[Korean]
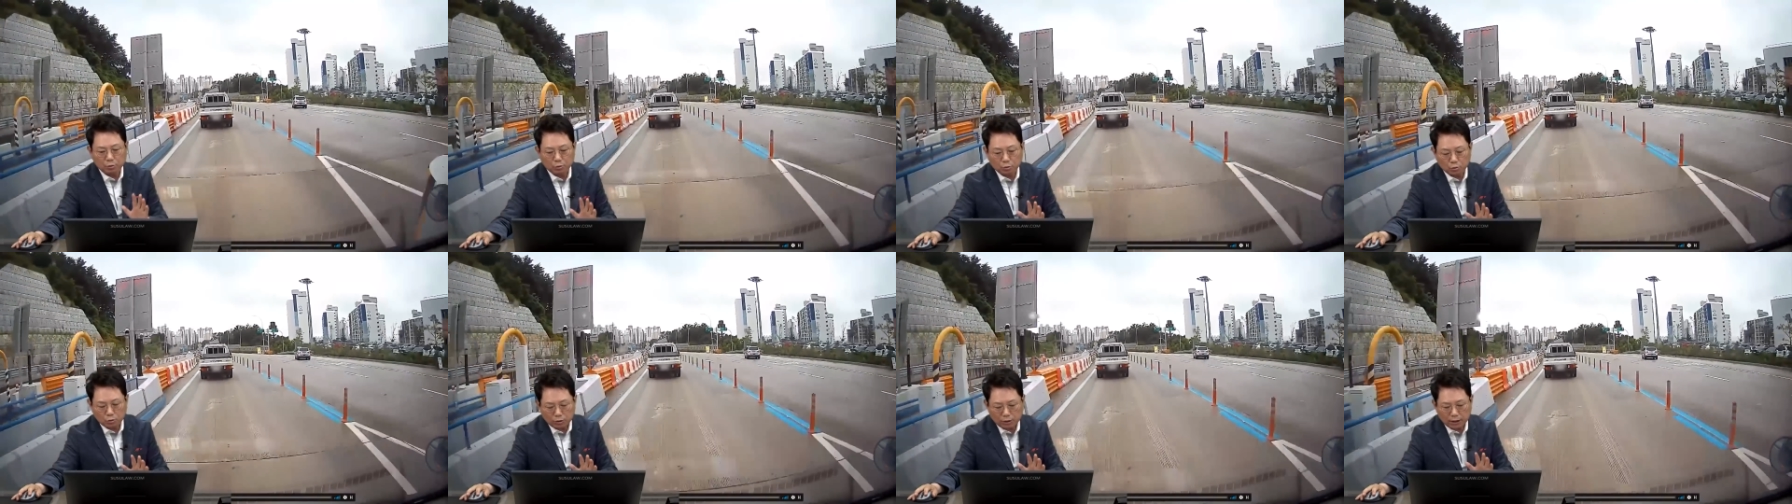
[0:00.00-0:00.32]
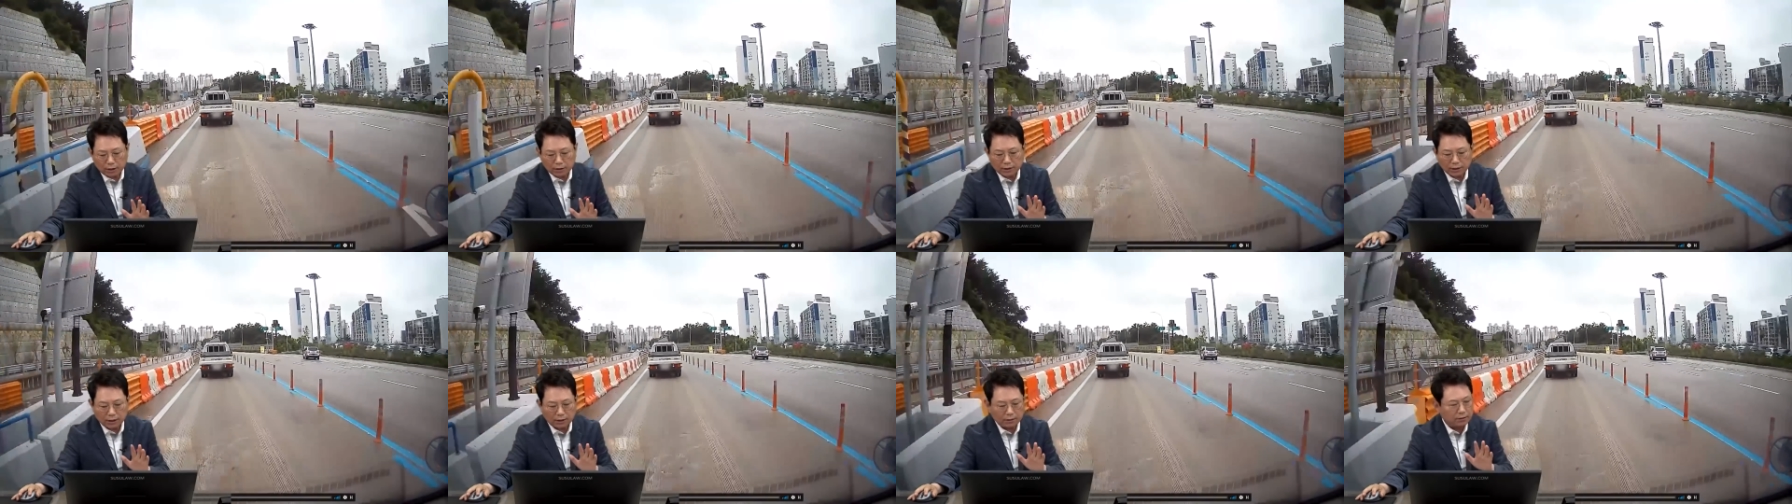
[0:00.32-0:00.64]
속도를
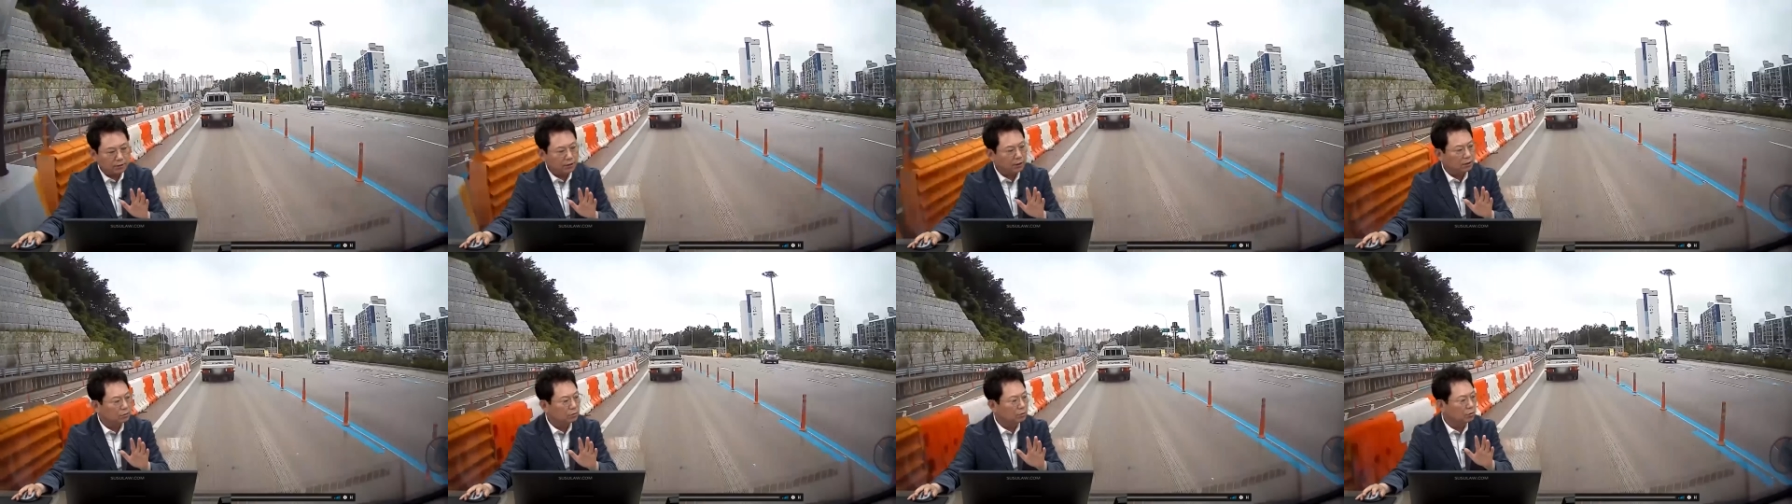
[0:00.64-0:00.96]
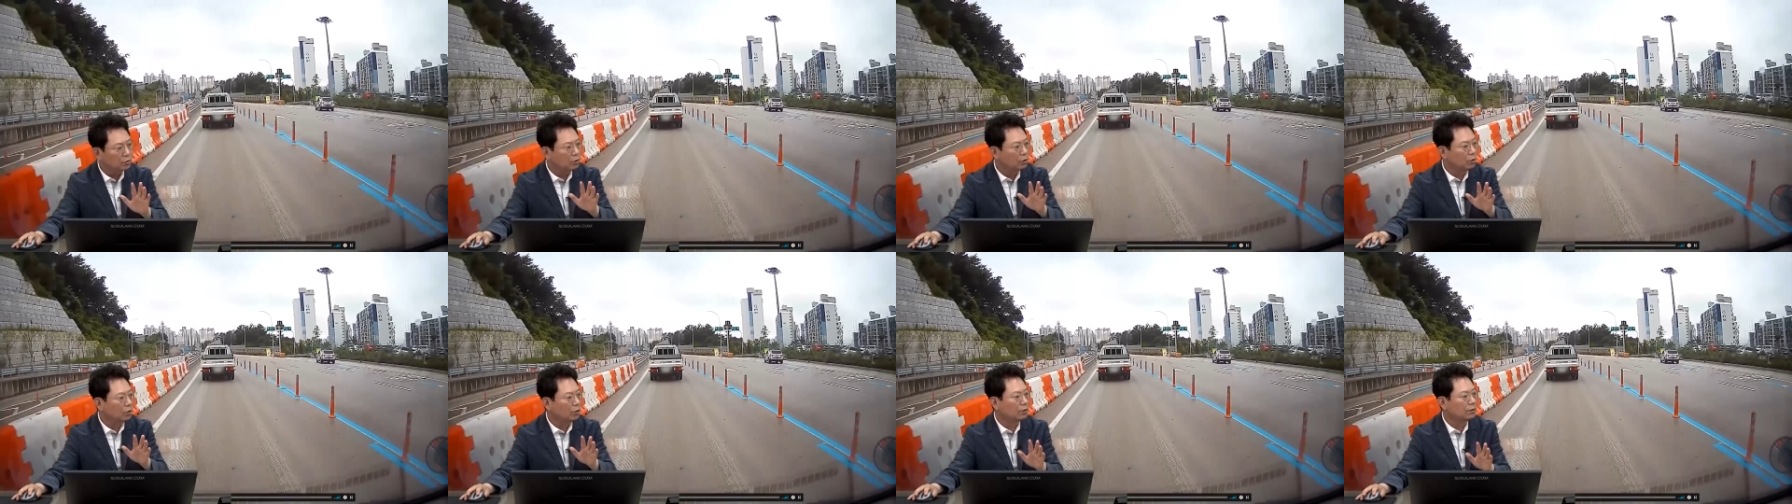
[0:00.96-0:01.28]
낸다
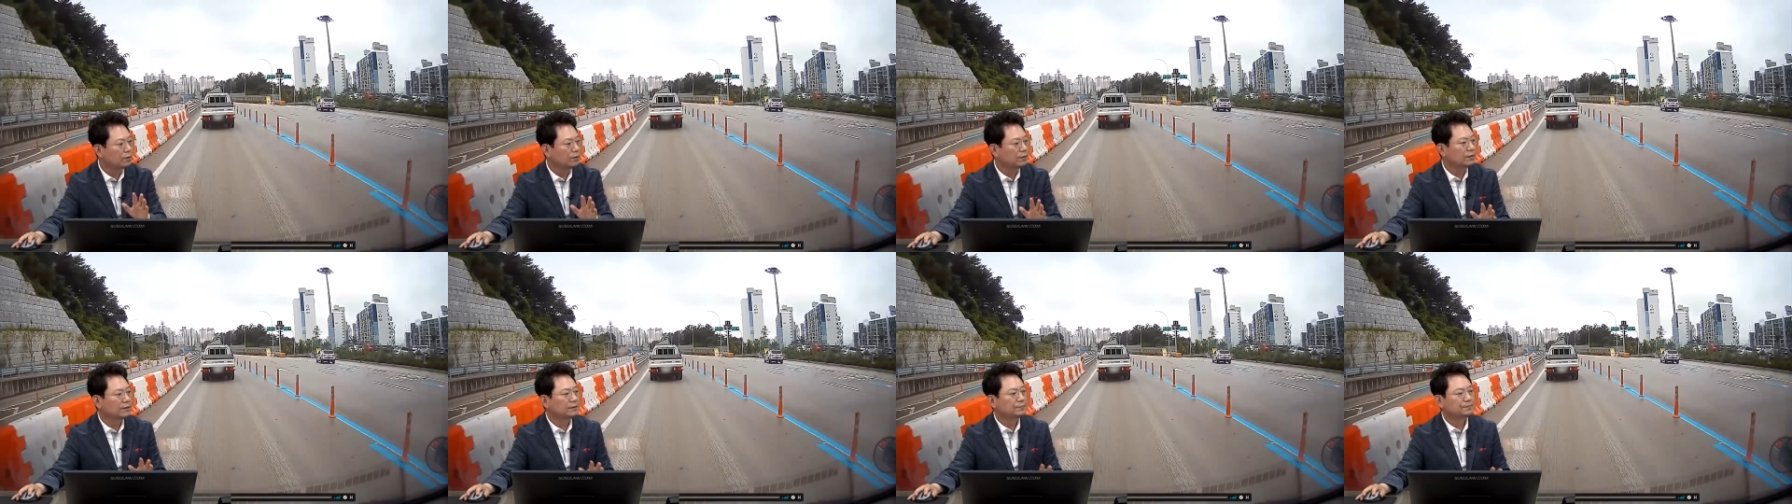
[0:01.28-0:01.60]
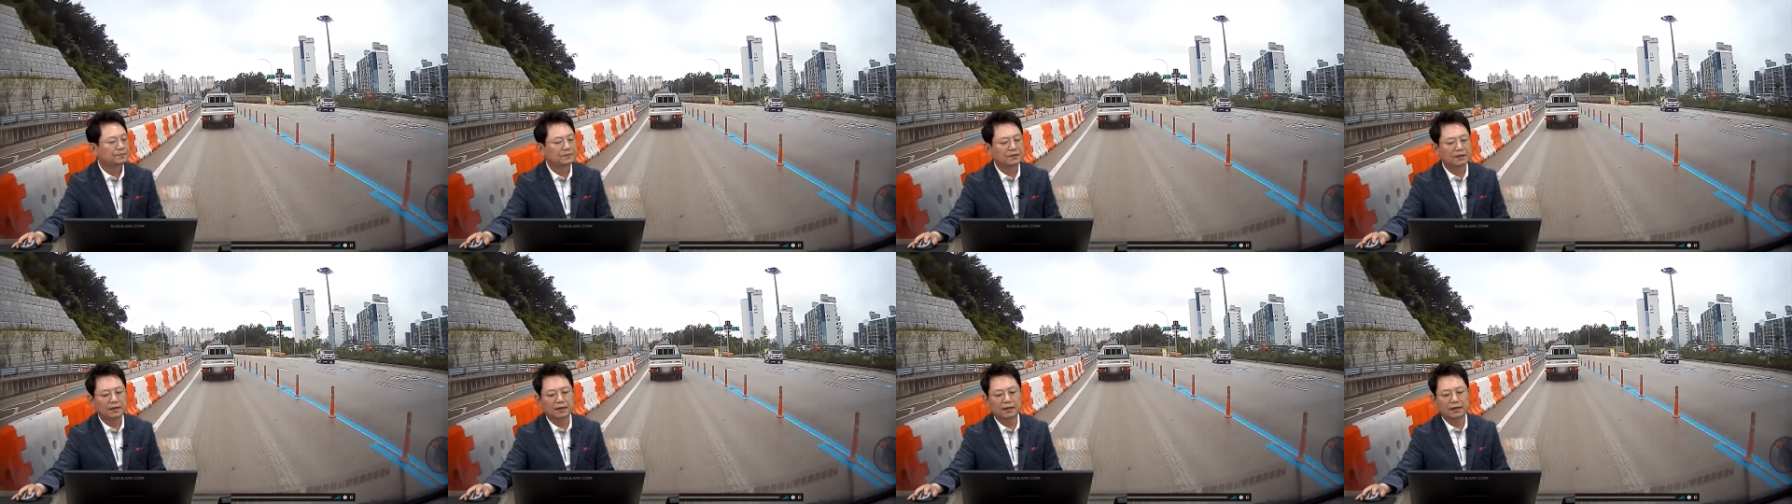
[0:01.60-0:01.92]
하더라도
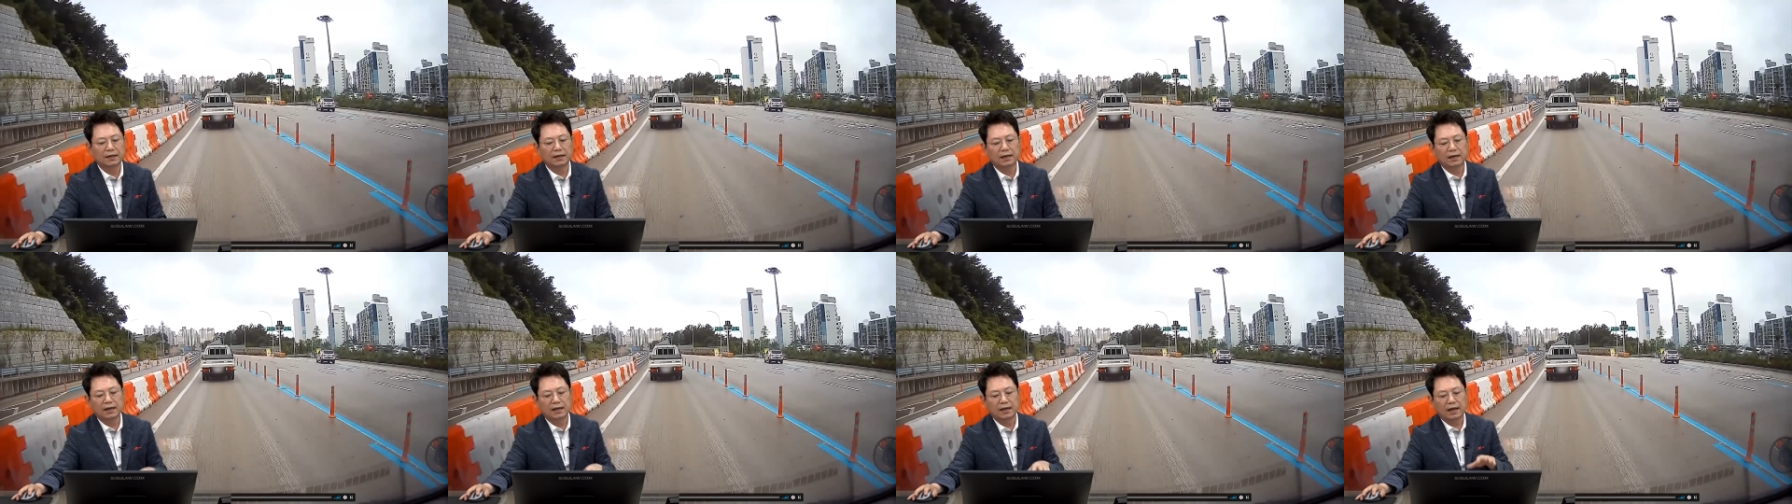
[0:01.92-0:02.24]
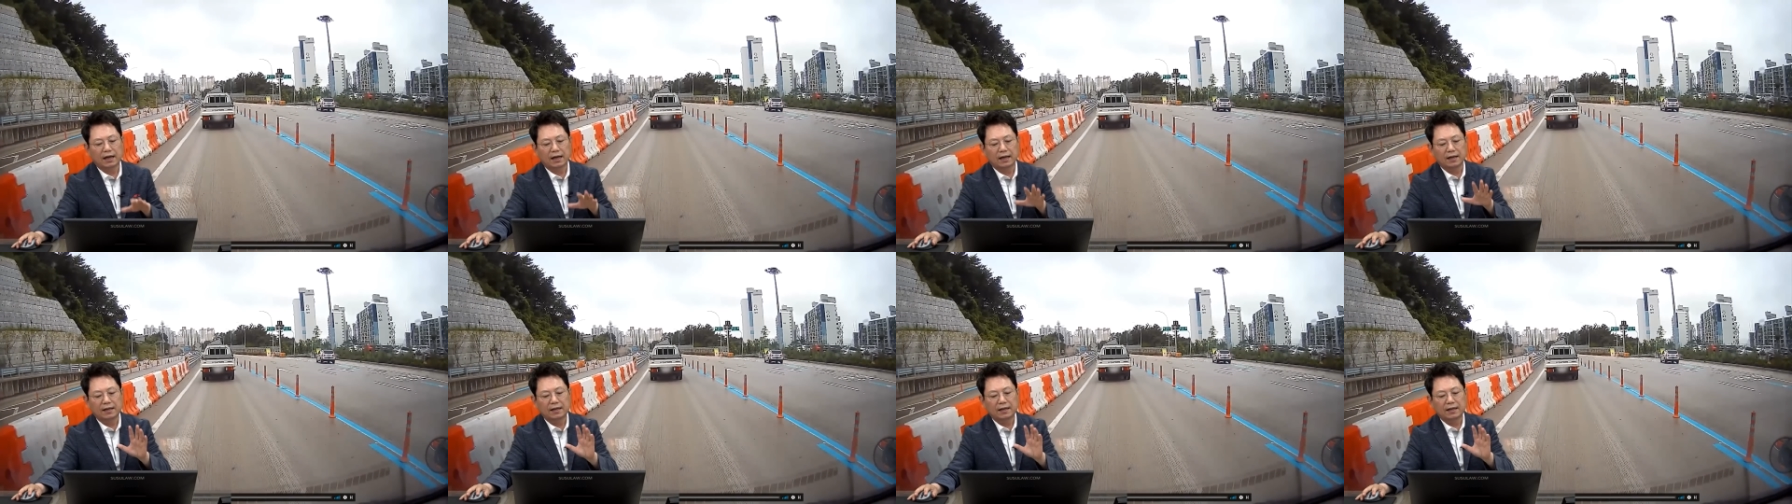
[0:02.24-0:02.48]
네